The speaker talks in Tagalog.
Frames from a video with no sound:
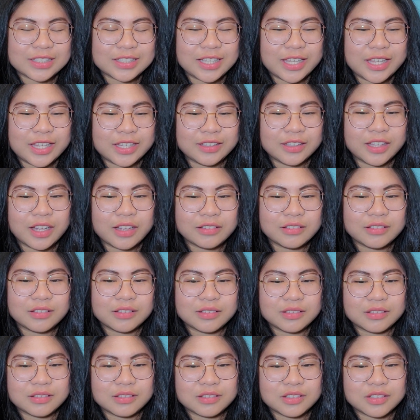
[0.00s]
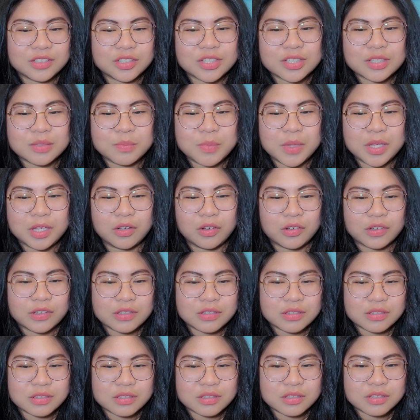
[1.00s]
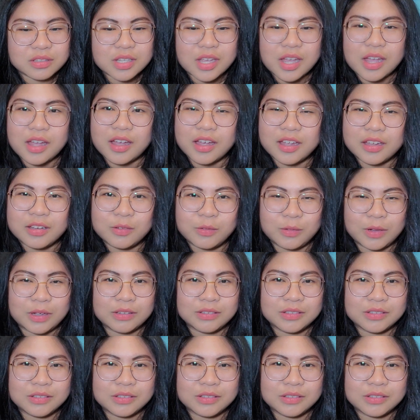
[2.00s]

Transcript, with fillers: Like, not just because sa ano ah,